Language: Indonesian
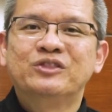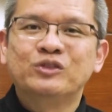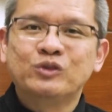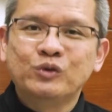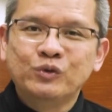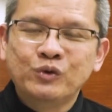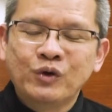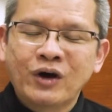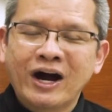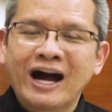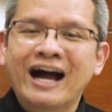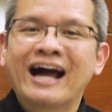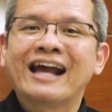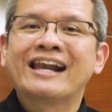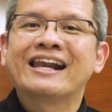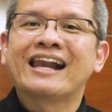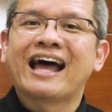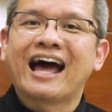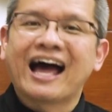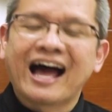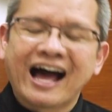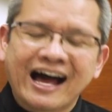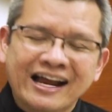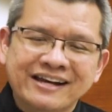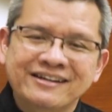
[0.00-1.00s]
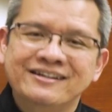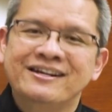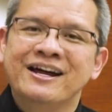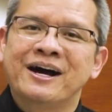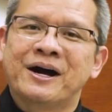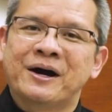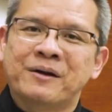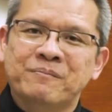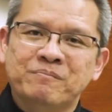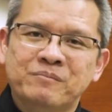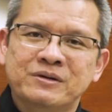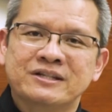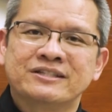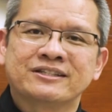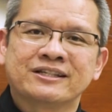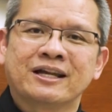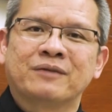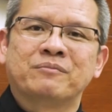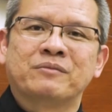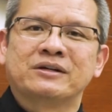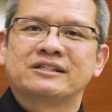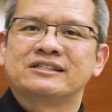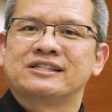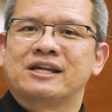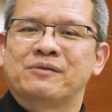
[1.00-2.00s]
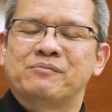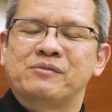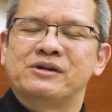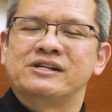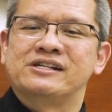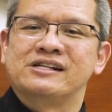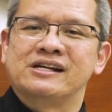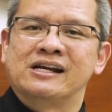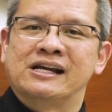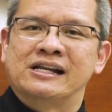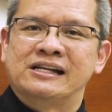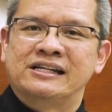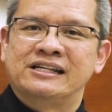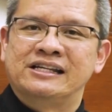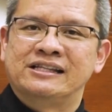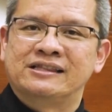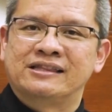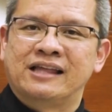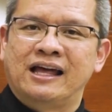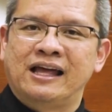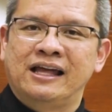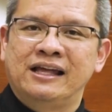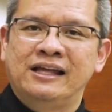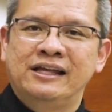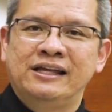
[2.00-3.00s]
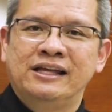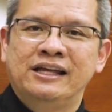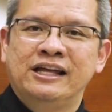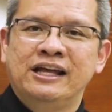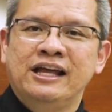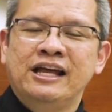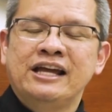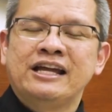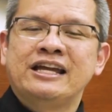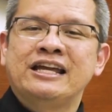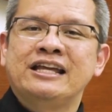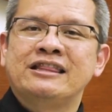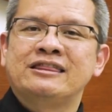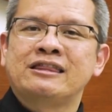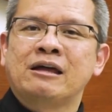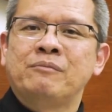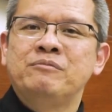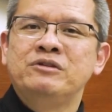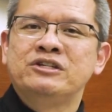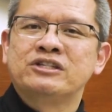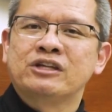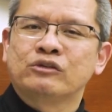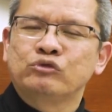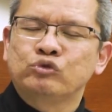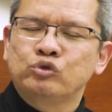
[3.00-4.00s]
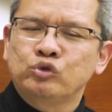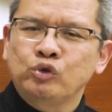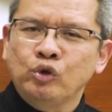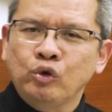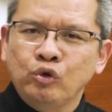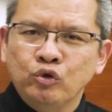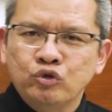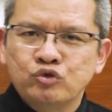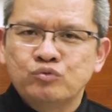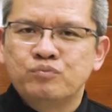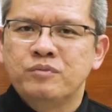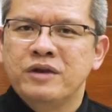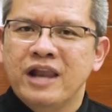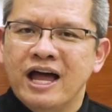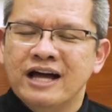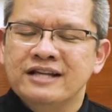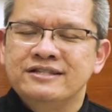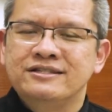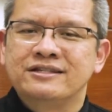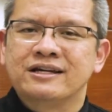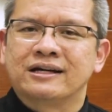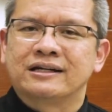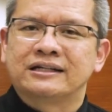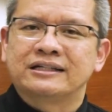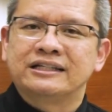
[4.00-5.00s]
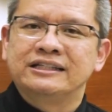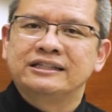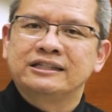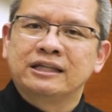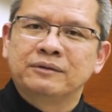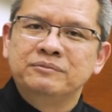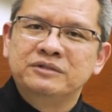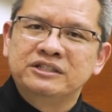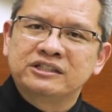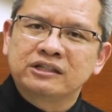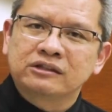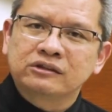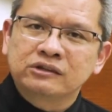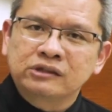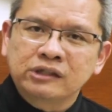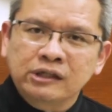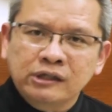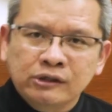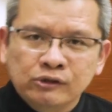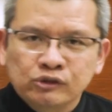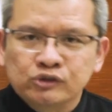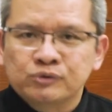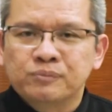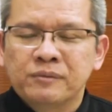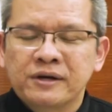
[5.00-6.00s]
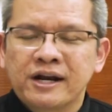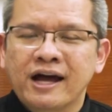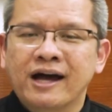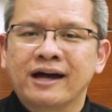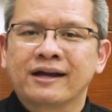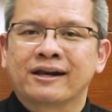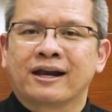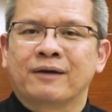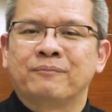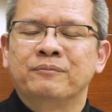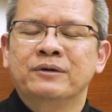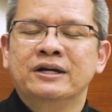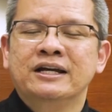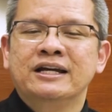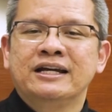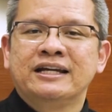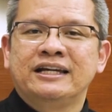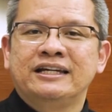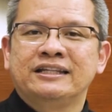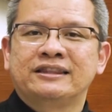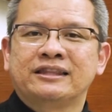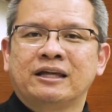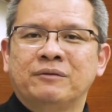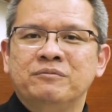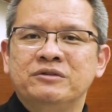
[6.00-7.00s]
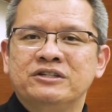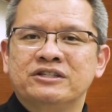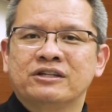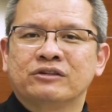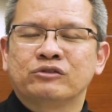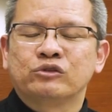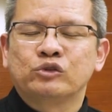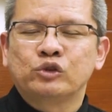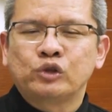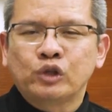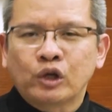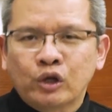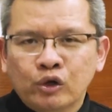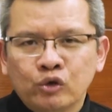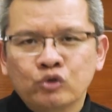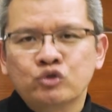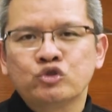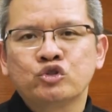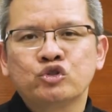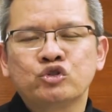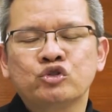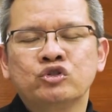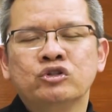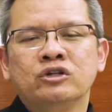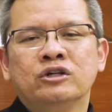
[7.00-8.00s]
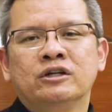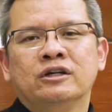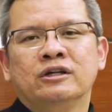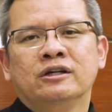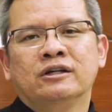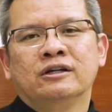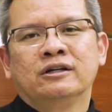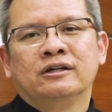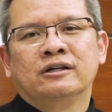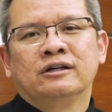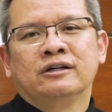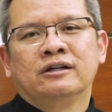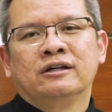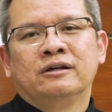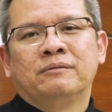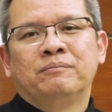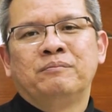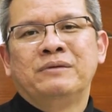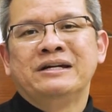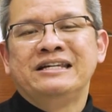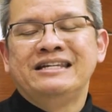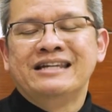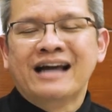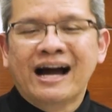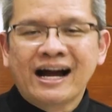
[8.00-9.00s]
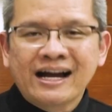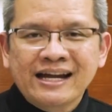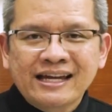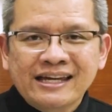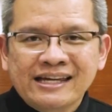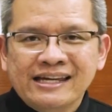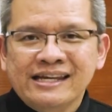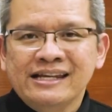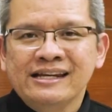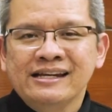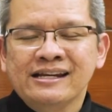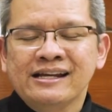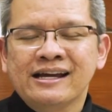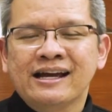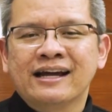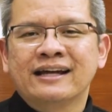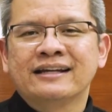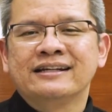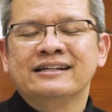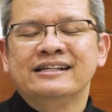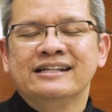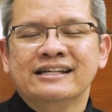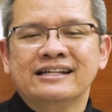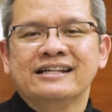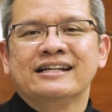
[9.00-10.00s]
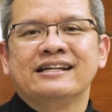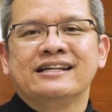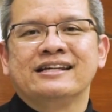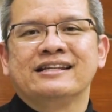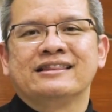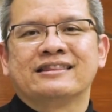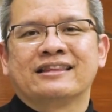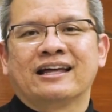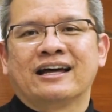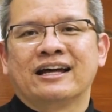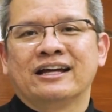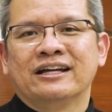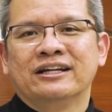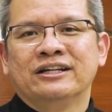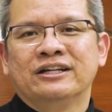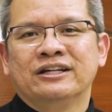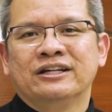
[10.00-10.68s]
Tuhan ada bersama-sama dengan kita. Kita bisa terus belajar, kita bisa terus berharap, kita bisa terus meyakinkan diri kita